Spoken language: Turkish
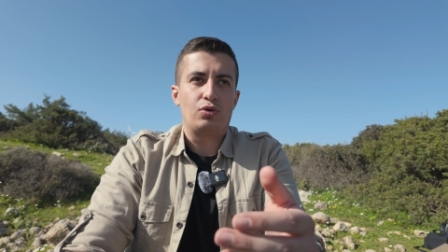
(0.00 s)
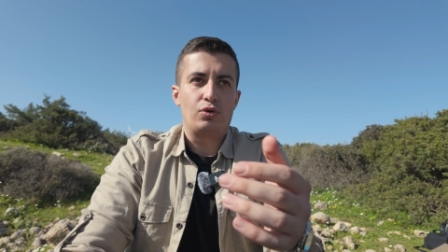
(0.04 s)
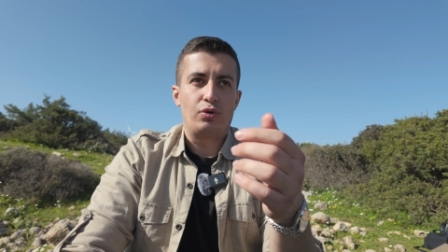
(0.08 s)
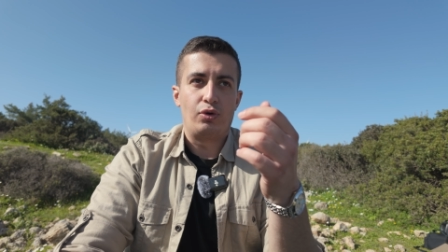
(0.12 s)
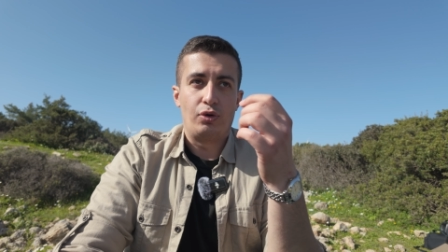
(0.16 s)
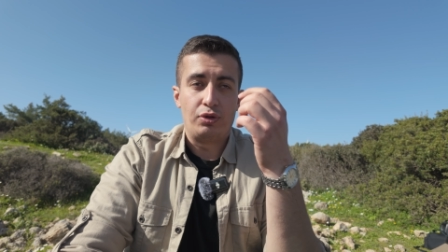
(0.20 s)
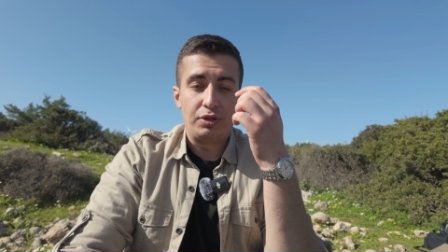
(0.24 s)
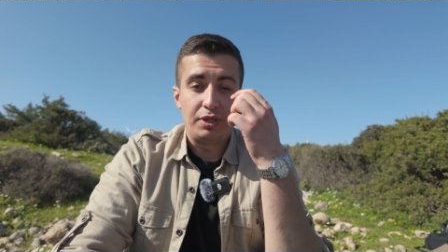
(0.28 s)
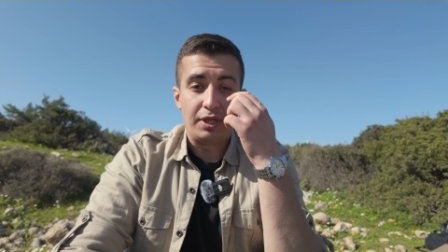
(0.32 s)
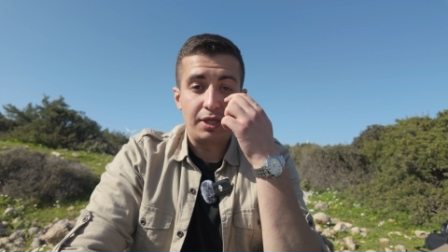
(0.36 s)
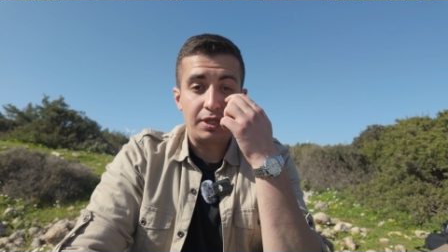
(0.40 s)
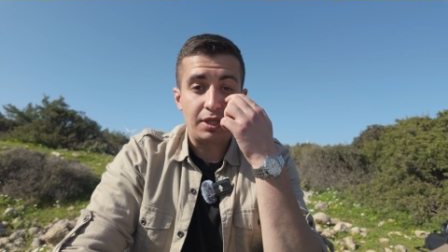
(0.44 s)

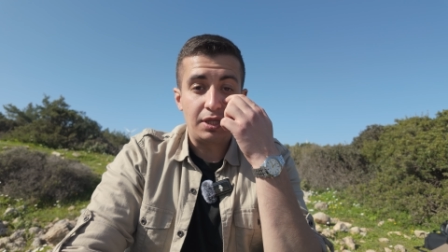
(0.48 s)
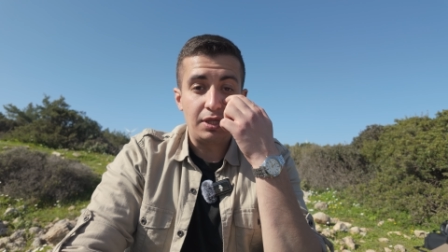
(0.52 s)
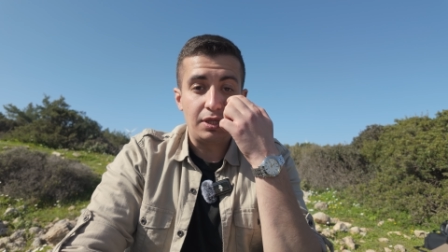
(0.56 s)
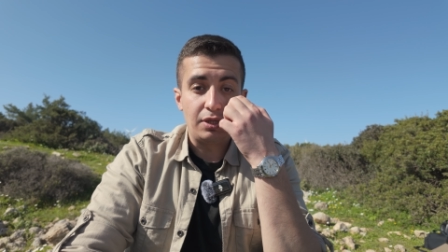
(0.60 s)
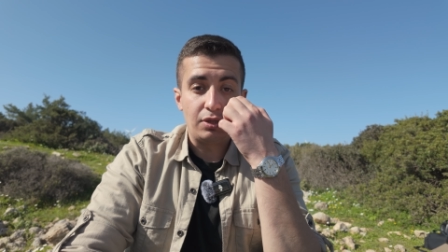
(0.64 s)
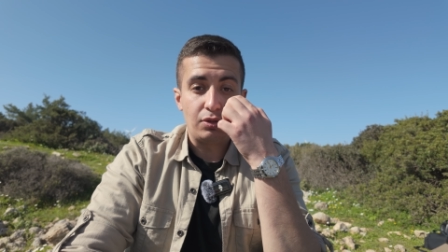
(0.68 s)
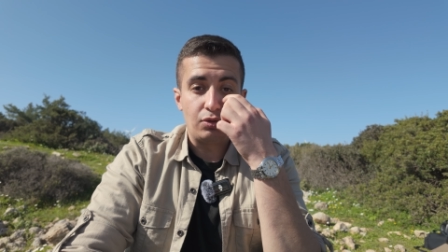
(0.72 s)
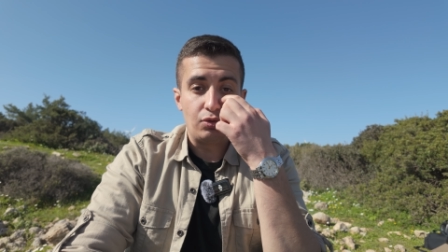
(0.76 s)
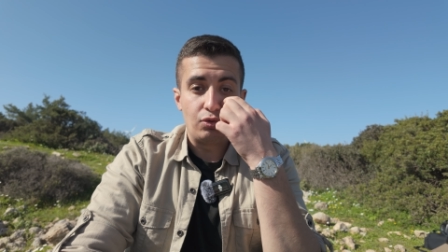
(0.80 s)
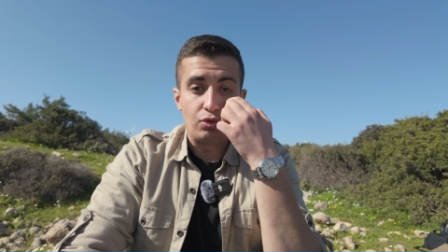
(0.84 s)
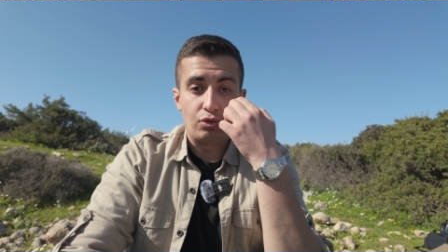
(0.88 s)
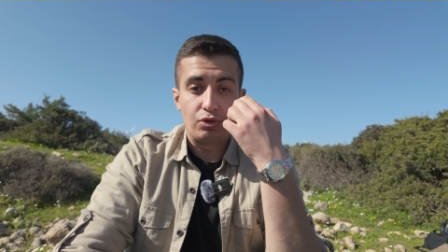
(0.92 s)

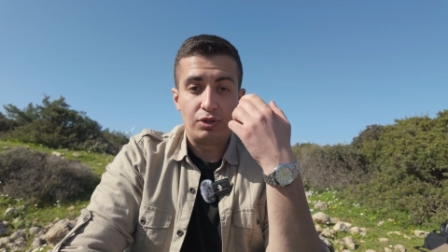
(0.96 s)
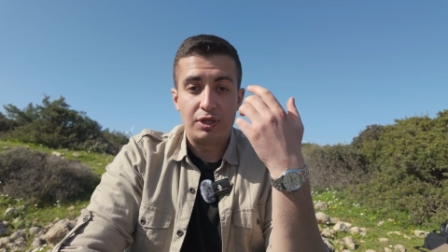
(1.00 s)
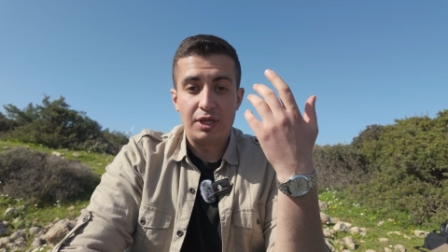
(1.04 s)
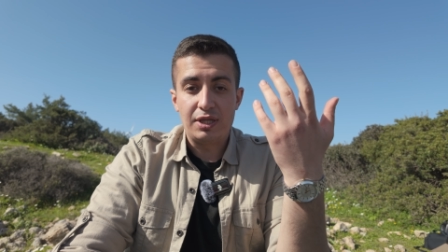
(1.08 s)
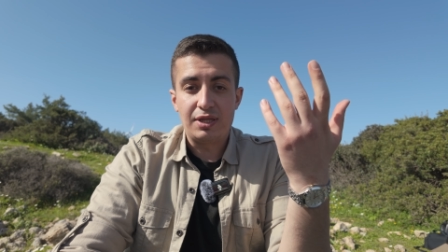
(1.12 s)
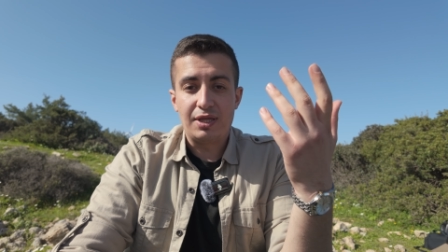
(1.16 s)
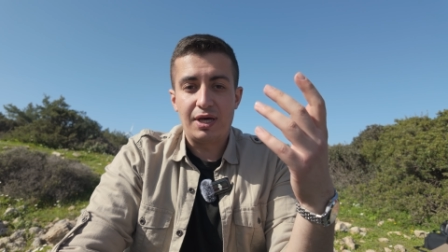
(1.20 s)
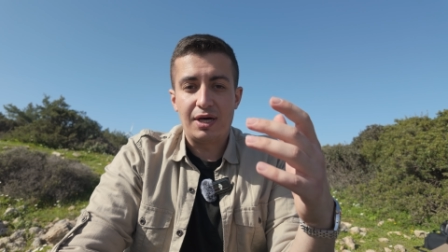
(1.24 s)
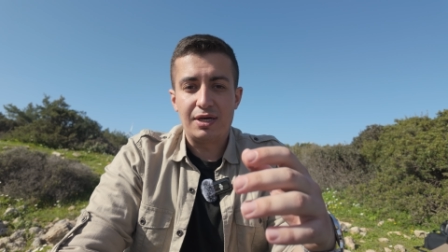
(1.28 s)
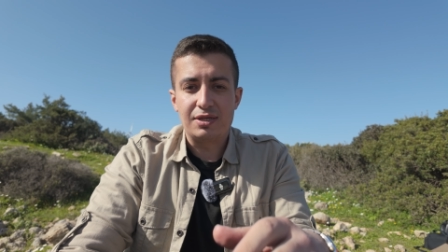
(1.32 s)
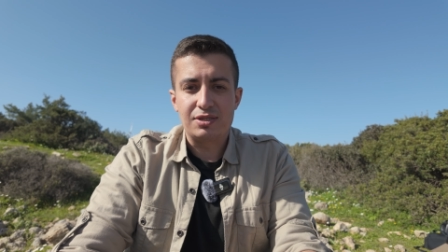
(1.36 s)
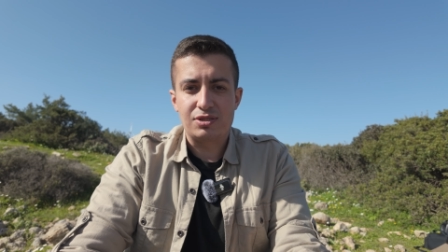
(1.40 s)
öndeki
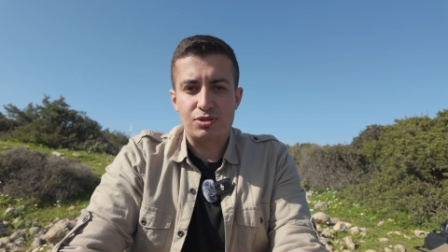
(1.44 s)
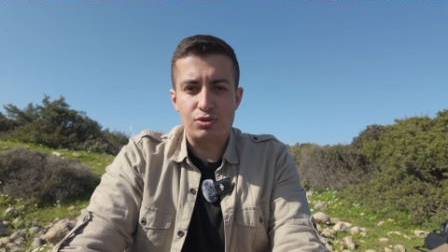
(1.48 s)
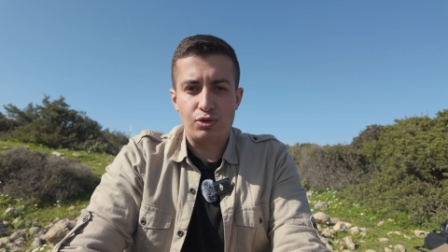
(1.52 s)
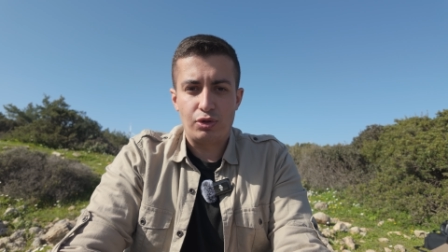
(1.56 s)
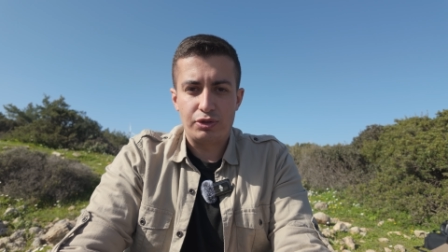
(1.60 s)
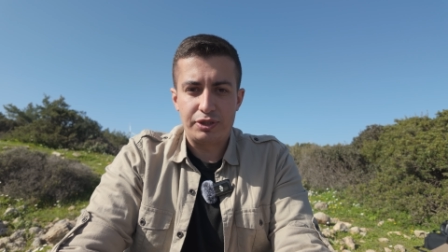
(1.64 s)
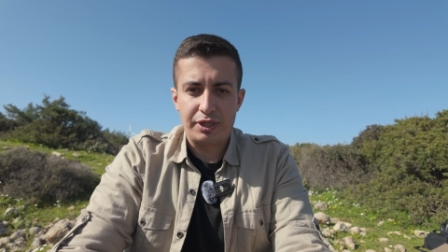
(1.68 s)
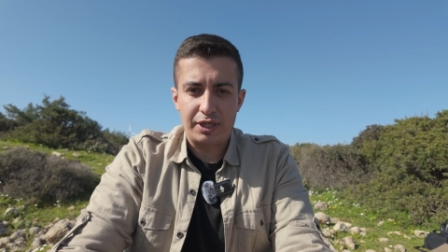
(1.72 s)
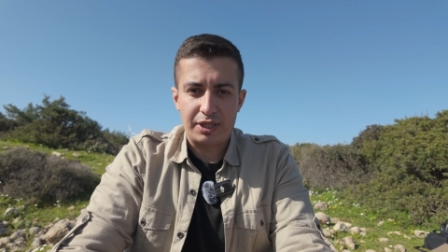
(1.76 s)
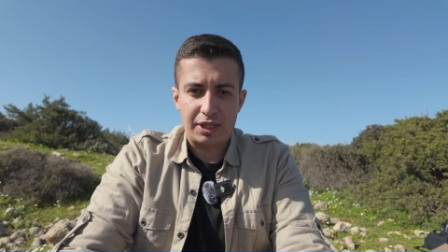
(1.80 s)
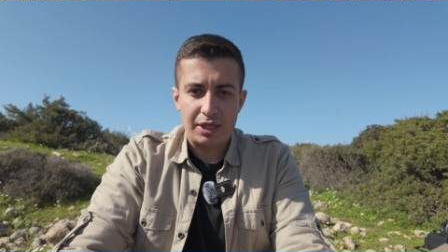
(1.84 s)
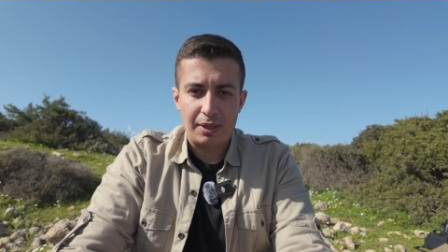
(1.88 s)
ürüne daha hızlı
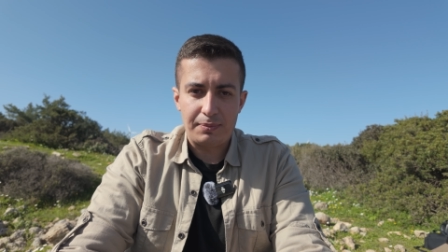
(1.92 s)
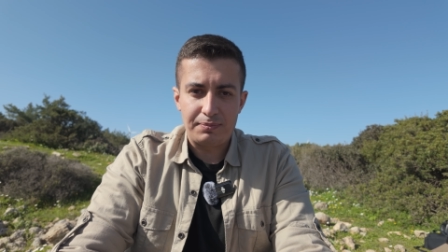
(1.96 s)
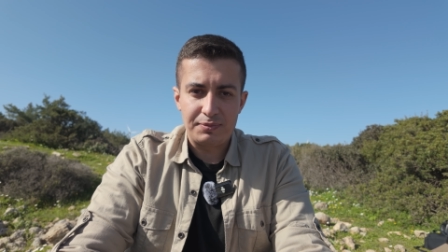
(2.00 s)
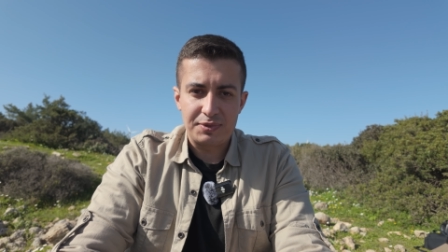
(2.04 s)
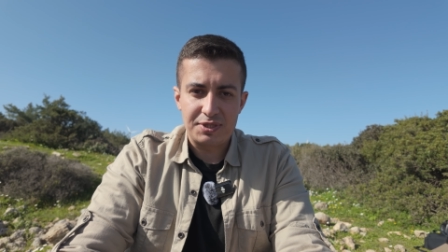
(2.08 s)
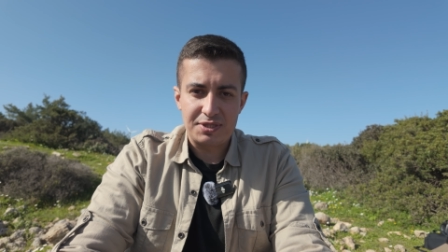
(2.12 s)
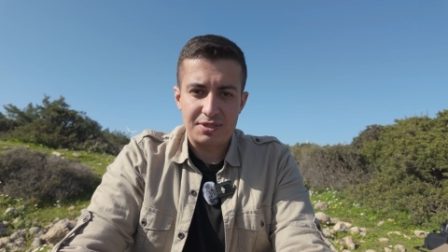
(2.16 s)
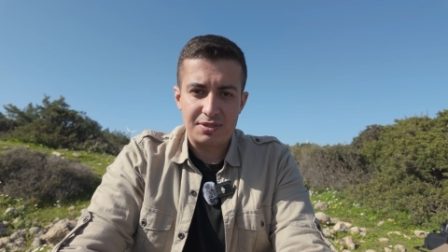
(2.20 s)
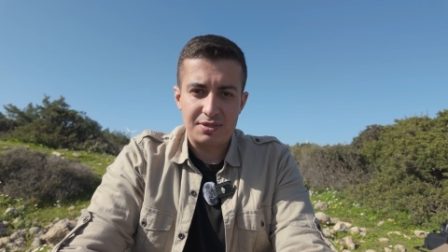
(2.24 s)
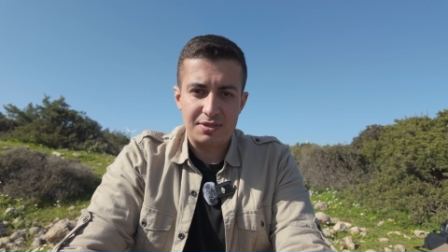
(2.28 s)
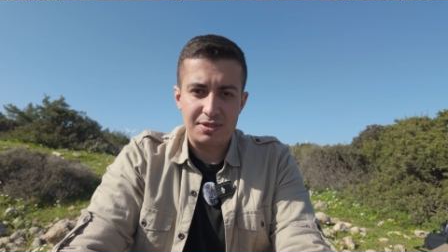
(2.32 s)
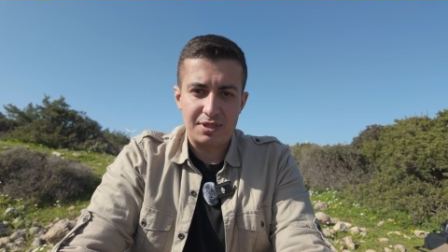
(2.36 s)
odak
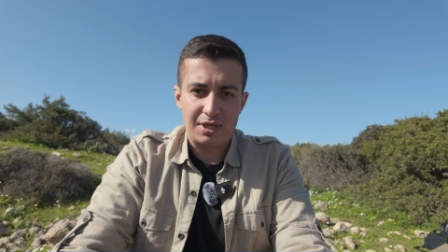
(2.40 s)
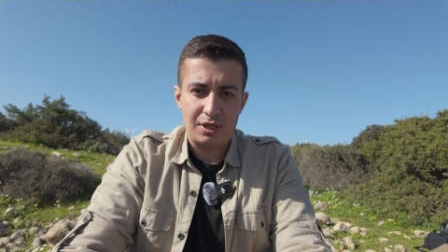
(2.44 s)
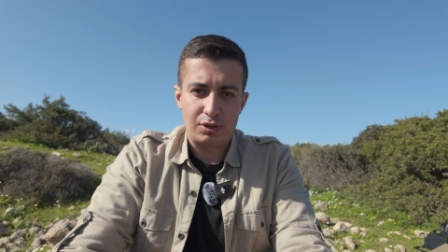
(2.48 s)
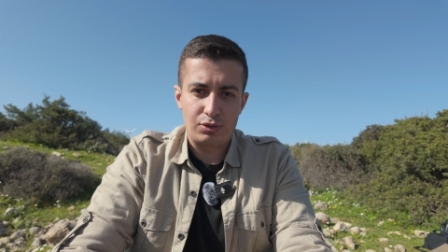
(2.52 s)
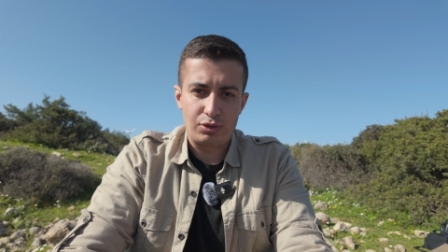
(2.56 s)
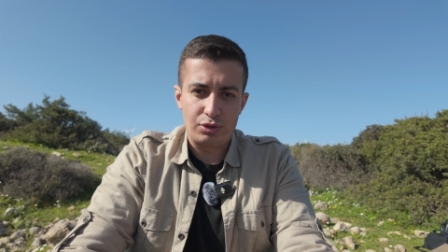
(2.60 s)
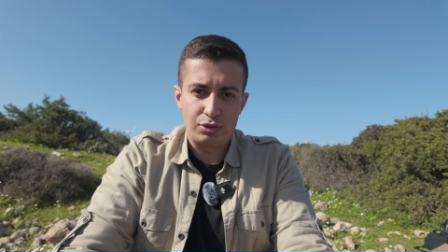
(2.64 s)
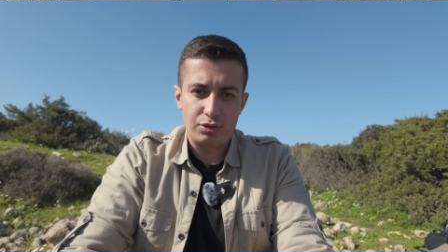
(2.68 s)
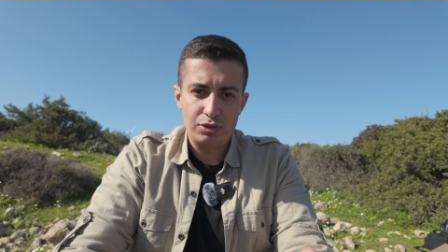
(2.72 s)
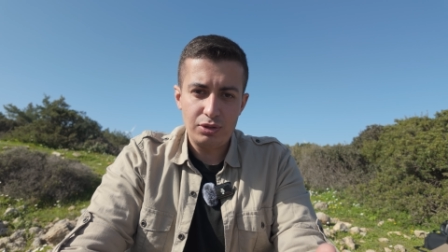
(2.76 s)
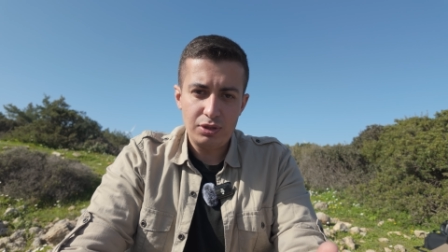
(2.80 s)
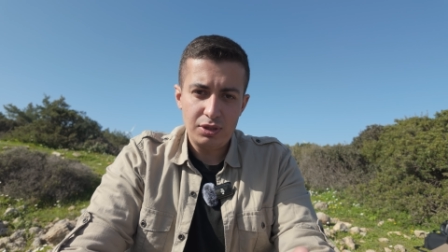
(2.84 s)
yapmasını
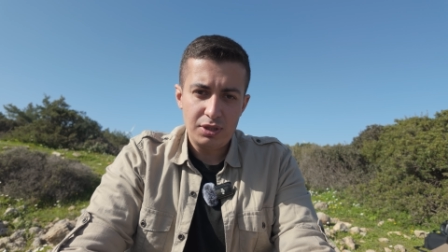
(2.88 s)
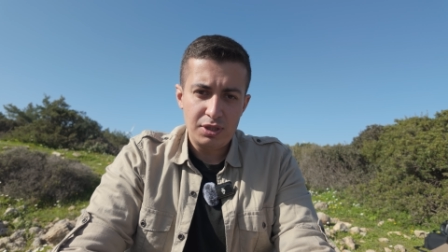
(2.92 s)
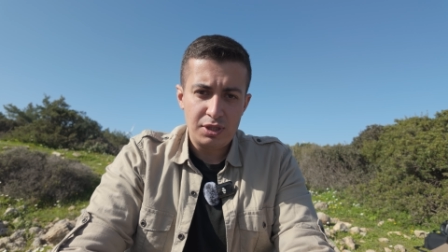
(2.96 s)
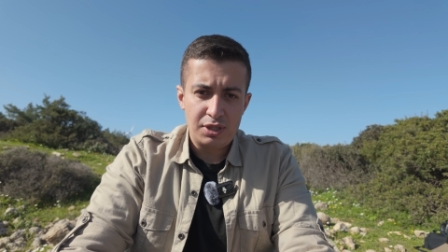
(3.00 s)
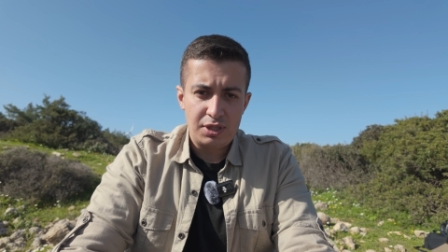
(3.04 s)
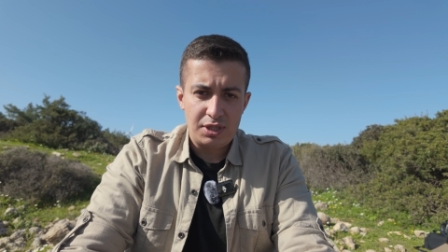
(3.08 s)
sağlıyordu.